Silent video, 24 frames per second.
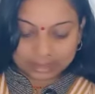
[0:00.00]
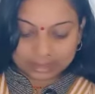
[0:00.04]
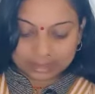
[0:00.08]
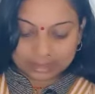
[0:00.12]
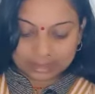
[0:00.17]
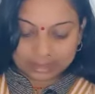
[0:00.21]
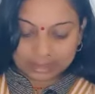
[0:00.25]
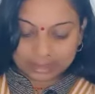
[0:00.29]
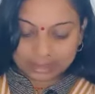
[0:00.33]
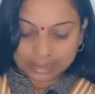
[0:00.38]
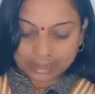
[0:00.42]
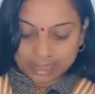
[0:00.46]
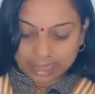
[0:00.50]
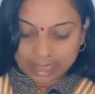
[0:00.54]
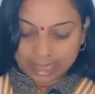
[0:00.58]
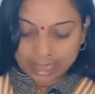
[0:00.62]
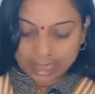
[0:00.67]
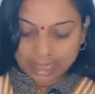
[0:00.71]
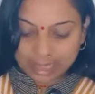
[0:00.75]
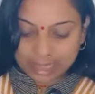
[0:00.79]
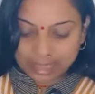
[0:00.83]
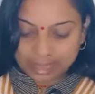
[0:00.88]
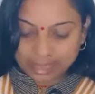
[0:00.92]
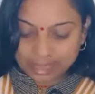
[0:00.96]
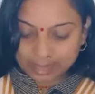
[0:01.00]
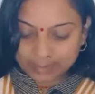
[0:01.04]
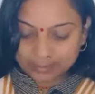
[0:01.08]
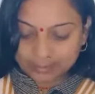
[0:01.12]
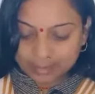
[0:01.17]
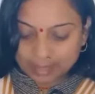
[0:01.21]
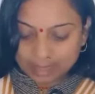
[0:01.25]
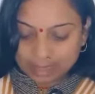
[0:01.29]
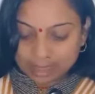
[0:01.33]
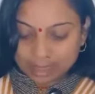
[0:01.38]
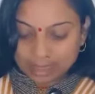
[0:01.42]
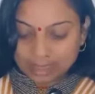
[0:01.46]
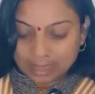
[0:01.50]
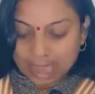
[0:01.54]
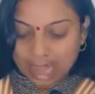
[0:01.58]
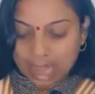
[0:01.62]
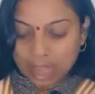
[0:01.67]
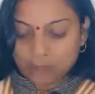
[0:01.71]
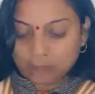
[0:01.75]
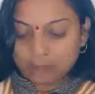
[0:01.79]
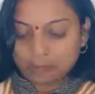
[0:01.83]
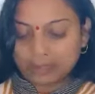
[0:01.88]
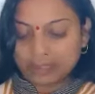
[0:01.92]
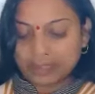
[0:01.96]
दे रहा है
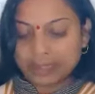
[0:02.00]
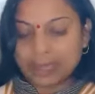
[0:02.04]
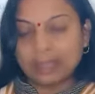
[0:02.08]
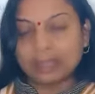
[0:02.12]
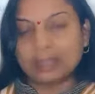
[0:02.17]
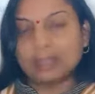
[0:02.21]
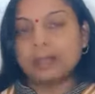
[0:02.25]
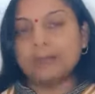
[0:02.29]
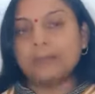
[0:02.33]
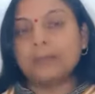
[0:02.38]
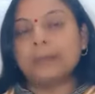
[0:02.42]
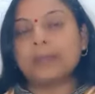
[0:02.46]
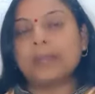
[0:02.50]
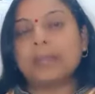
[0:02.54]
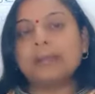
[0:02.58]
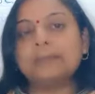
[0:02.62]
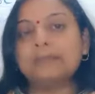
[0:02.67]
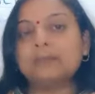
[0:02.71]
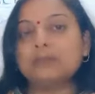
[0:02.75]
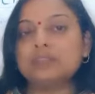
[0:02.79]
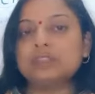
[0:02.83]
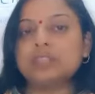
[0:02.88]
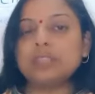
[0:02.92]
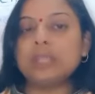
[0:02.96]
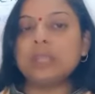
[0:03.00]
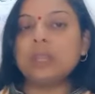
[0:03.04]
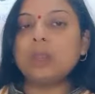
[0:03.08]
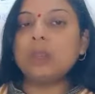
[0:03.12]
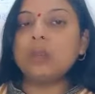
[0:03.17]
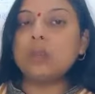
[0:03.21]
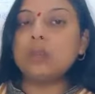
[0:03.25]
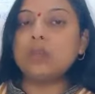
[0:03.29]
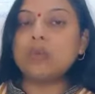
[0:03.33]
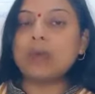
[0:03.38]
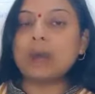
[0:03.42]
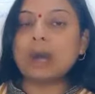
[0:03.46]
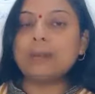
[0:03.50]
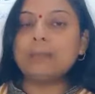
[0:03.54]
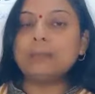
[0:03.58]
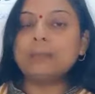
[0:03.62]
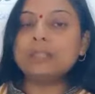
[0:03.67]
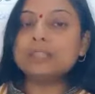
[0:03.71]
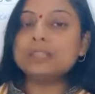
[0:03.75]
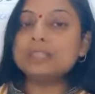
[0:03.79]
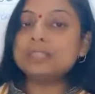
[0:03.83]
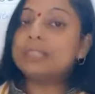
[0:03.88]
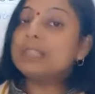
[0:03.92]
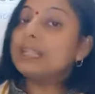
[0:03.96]
लाओ मेरा कपड़ा मुझे
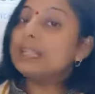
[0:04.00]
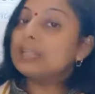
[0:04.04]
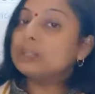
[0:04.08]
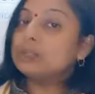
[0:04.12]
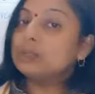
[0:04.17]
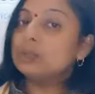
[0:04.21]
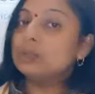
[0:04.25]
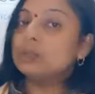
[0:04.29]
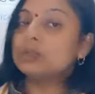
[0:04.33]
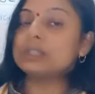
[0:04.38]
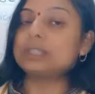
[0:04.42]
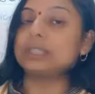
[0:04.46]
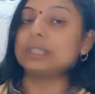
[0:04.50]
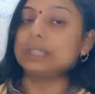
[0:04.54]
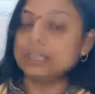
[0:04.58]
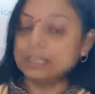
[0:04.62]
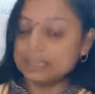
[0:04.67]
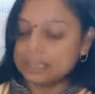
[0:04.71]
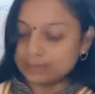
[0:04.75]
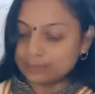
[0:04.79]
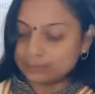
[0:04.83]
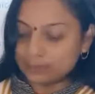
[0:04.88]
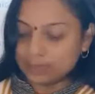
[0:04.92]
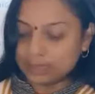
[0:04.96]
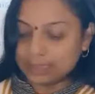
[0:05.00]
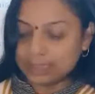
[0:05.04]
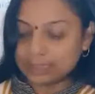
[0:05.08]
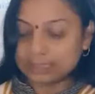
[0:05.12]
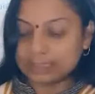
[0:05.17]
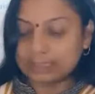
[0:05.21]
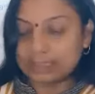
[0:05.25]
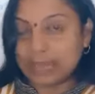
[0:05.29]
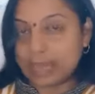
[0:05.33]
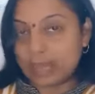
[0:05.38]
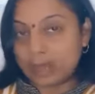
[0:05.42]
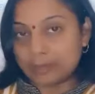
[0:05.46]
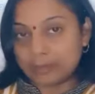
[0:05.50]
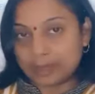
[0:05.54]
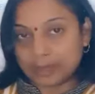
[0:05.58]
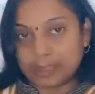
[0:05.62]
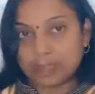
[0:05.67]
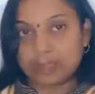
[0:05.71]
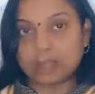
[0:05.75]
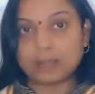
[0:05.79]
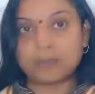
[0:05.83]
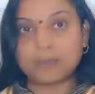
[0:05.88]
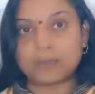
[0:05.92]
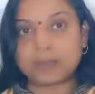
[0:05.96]
वापस दे दो सेठ जी बोले कि लाओ मेरा
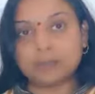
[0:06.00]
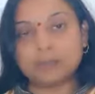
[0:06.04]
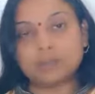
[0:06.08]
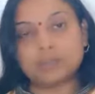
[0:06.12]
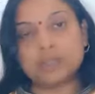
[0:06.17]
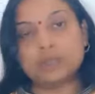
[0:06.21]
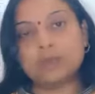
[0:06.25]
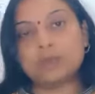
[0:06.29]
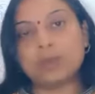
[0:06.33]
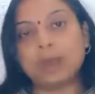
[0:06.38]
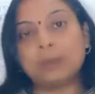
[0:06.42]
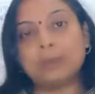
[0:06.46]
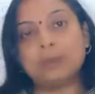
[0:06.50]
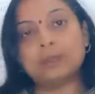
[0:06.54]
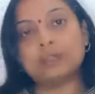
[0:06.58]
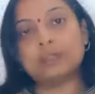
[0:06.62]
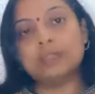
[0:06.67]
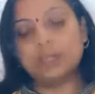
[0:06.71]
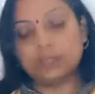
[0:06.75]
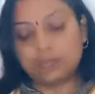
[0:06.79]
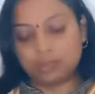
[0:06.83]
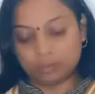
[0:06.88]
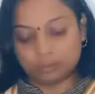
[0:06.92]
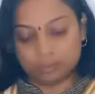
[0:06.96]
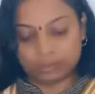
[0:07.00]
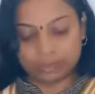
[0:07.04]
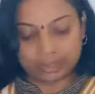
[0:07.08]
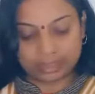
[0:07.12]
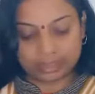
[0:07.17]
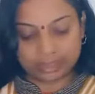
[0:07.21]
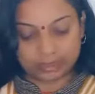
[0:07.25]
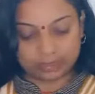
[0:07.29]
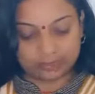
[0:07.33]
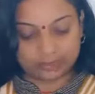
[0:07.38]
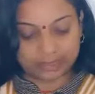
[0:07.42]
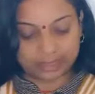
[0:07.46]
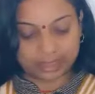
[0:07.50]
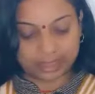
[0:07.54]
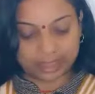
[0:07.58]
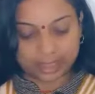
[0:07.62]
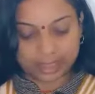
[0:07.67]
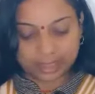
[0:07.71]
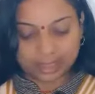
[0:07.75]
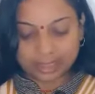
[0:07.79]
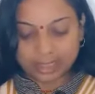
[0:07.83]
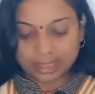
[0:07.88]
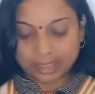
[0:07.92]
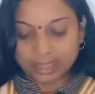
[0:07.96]
कपड़ा मुझे वापस दे दो मुझे कपड़े
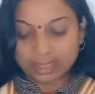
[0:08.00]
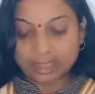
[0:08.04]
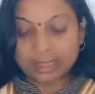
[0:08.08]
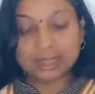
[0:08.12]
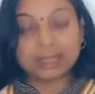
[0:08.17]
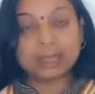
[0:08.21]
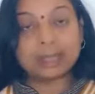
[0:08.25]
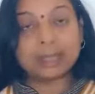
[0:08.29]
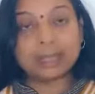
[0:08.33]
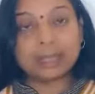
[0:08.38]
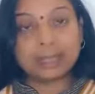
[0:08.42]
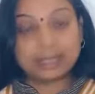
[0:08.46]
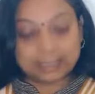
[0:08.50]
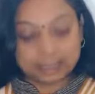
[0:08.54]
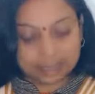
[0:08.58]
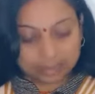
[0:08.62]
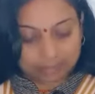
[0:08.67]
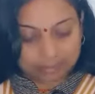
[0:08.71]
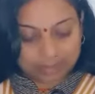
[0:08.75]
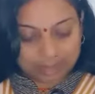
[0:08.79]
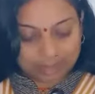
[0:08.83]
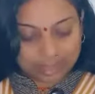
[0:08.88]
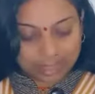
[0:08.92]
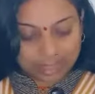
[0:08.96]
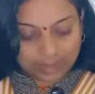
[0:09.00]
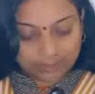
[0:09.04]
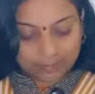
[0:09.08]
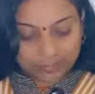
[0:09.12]
नहीं रंगवाना